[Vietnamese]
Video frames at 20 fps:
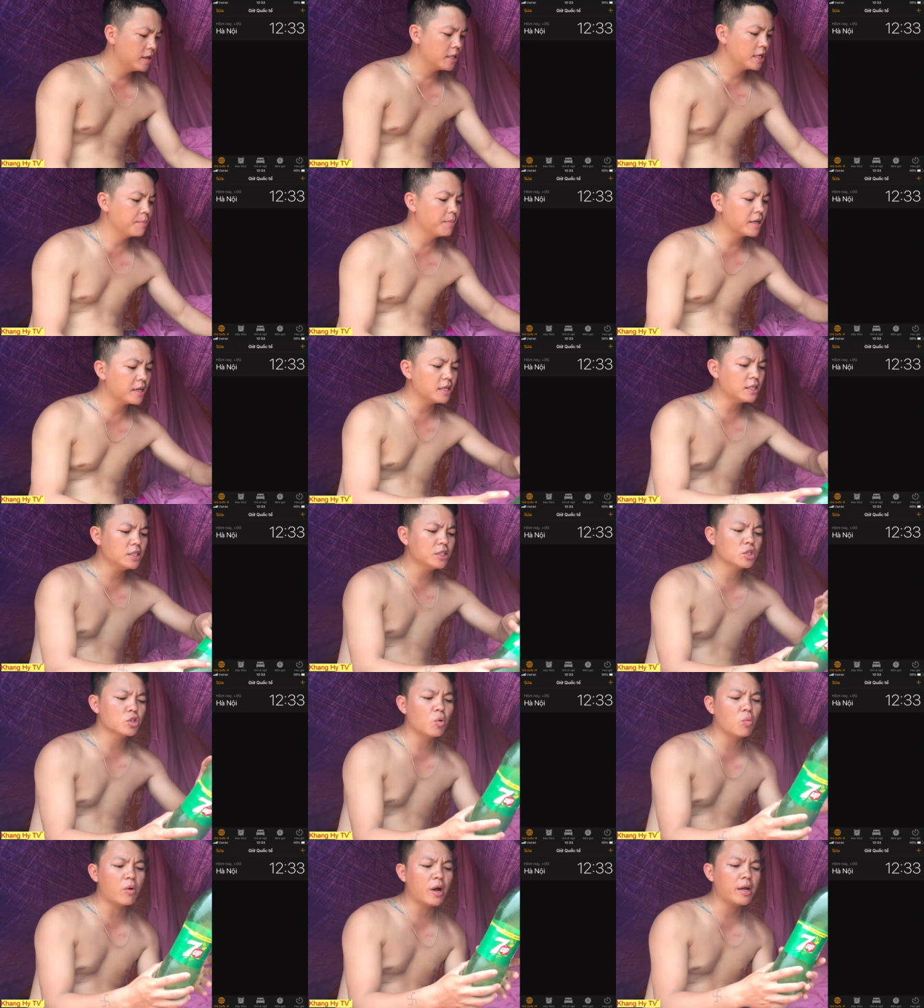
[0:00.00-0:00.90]
thì mình đã sử
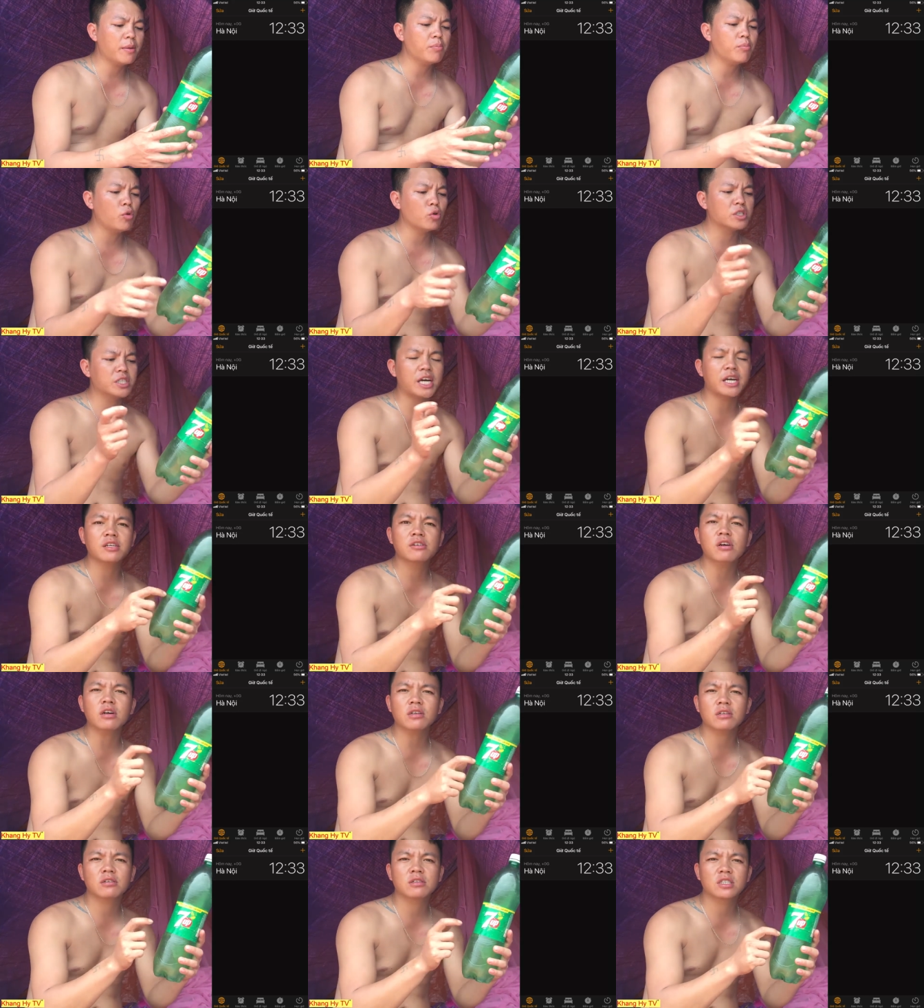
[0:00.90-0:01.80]
dụng hết một chai
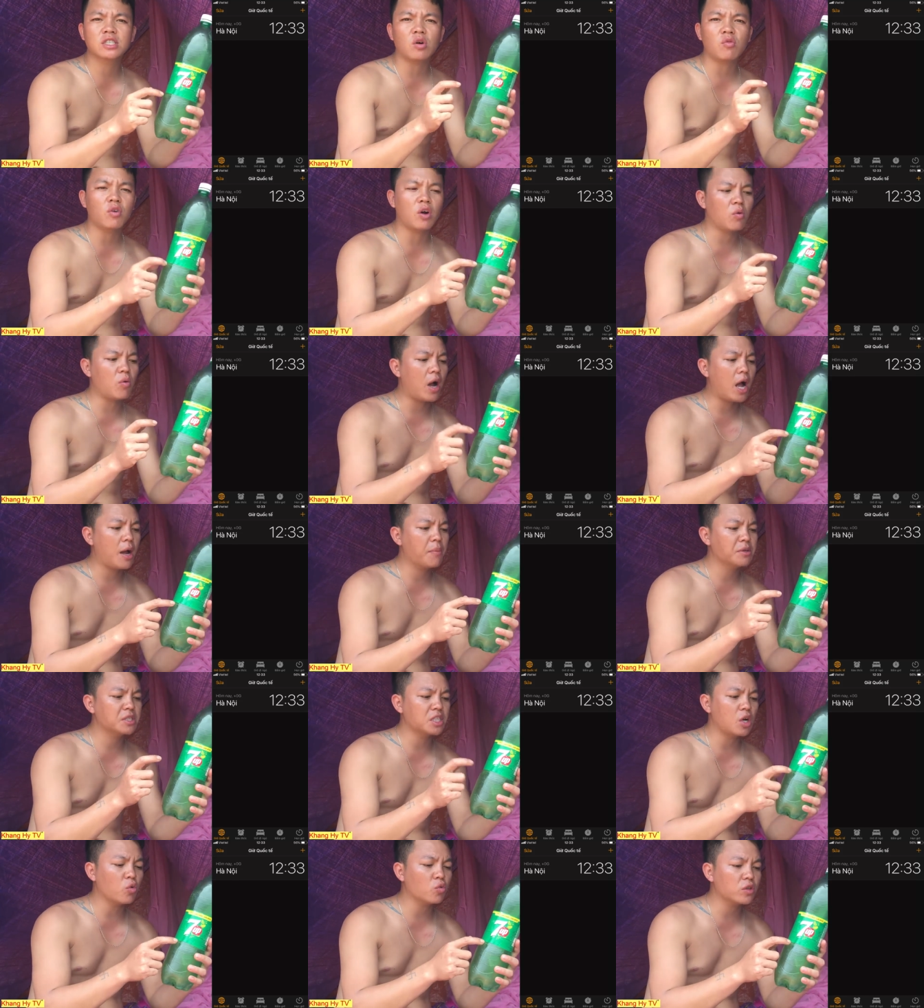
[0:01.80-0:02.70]
nước trong vòng
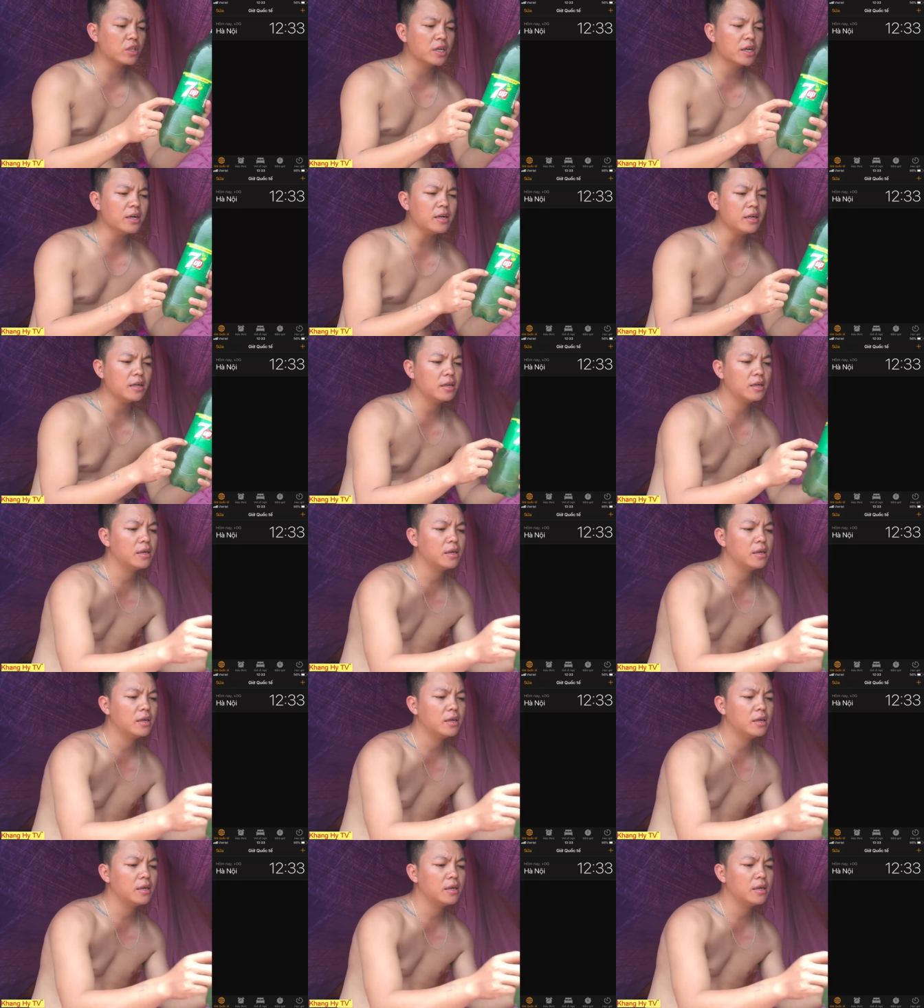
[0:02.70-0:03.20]
26 tiếng